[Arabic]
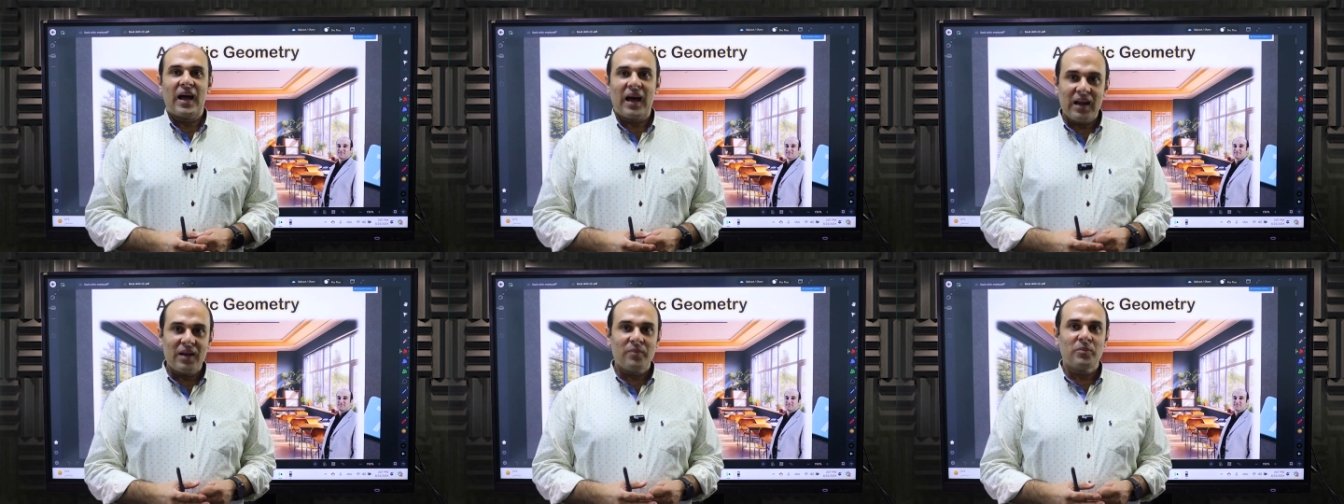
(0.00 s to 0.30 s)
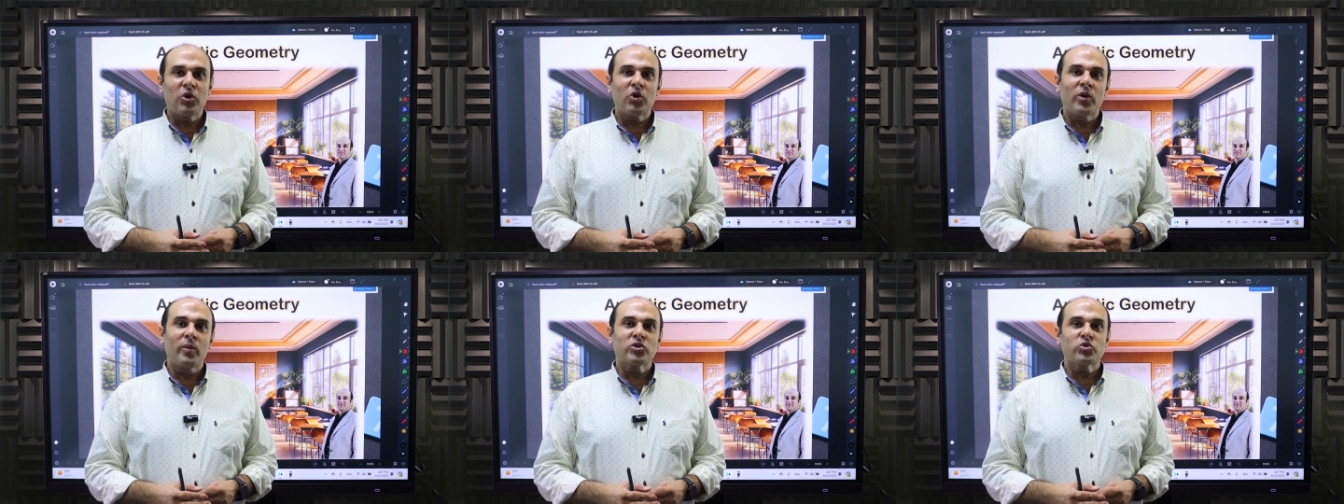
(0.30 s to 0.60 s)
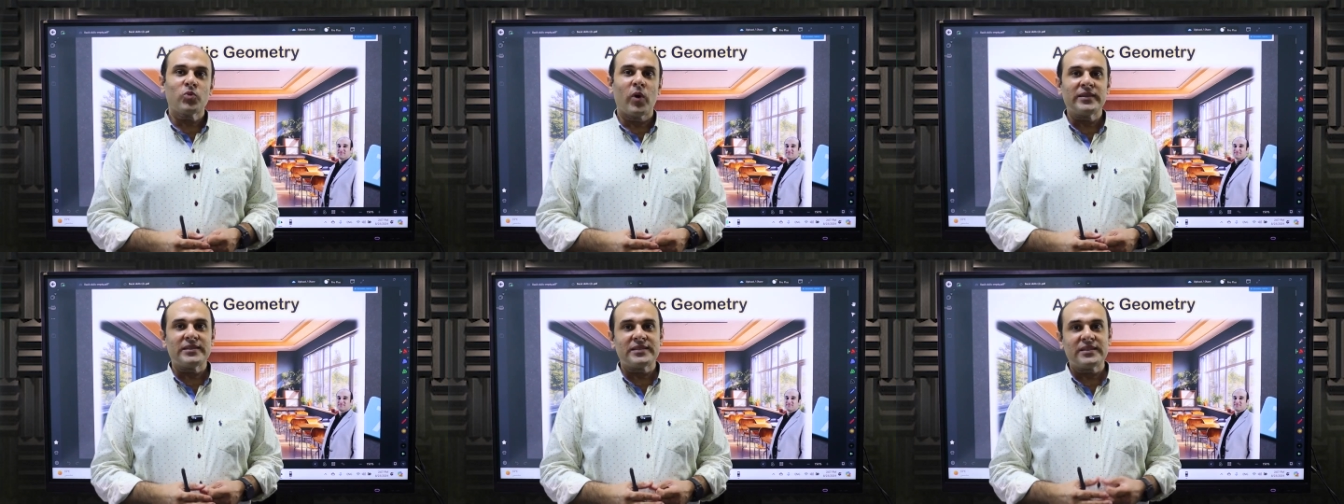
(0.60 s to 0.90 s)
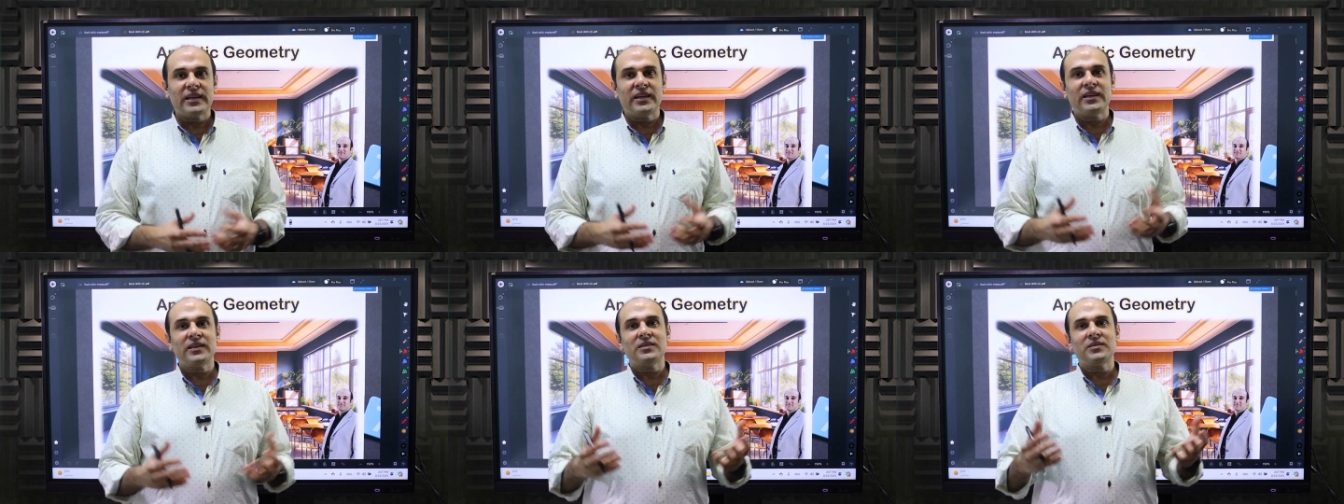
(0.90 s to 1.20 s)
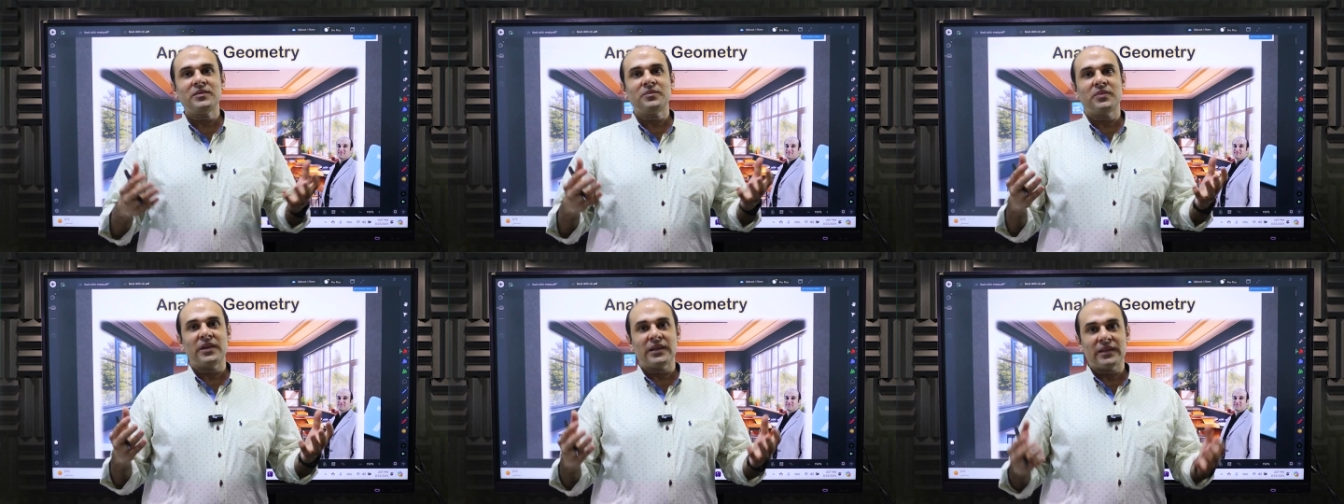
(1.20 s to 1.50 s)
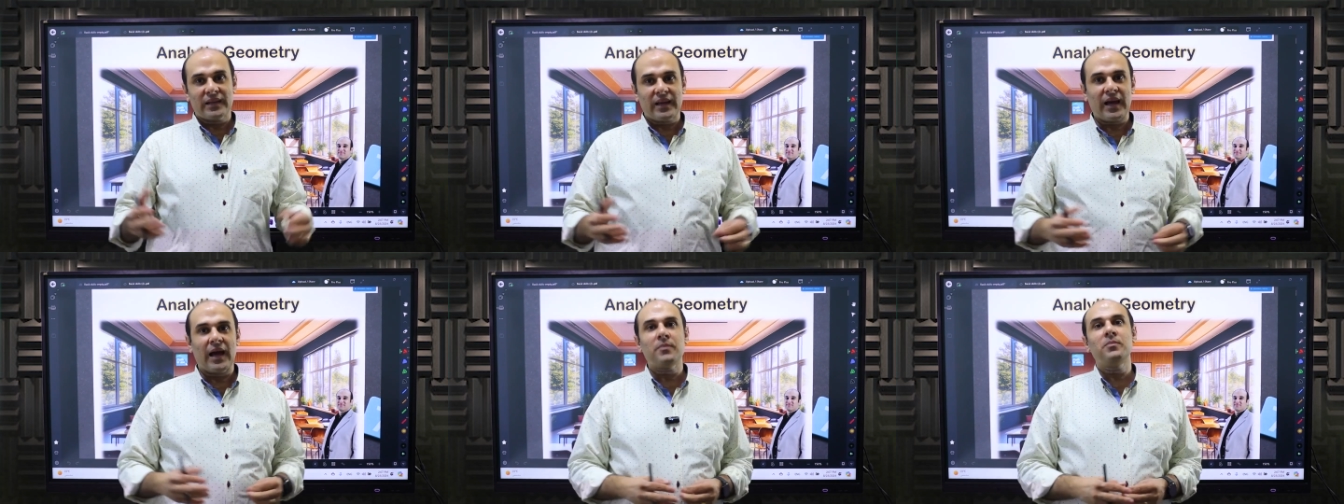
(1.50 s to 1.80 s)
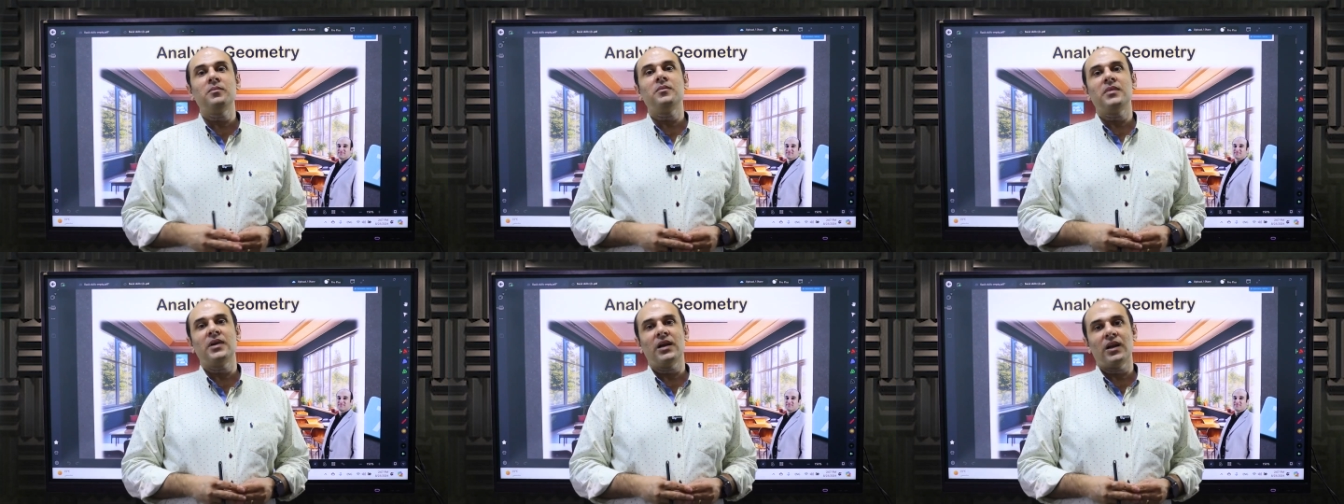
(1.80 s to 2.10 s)
اهلا بيكم يا باشمهندسين
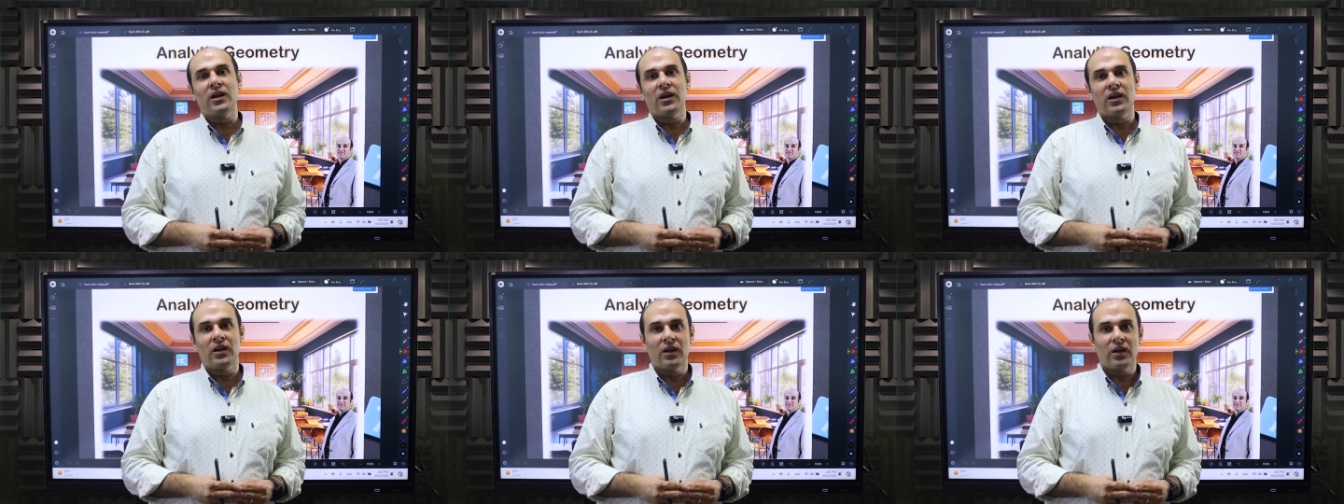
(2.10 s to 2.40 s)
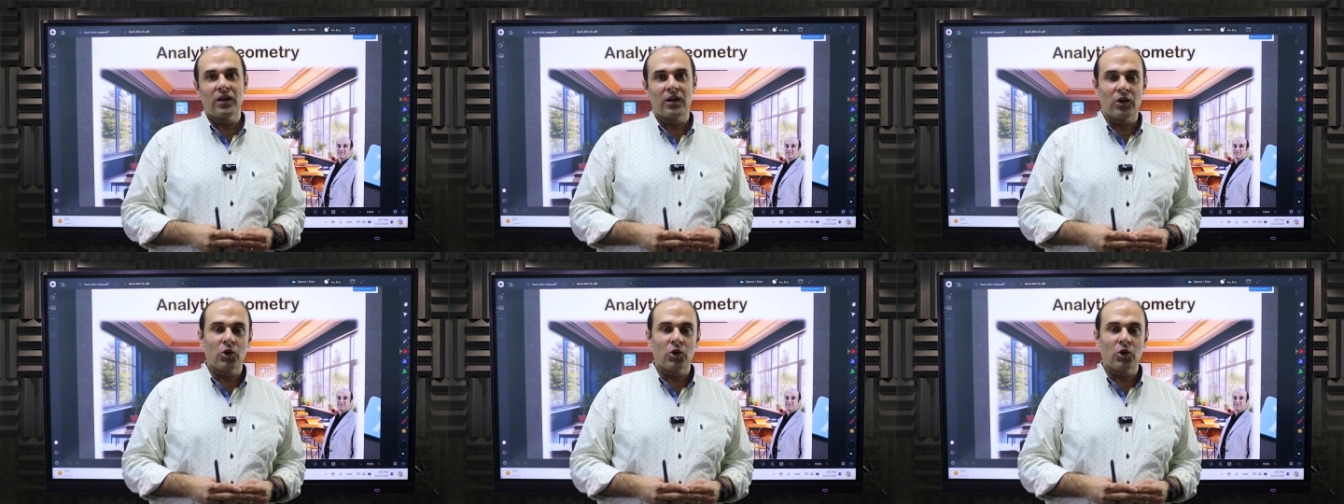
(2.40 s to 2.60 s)
بنكمل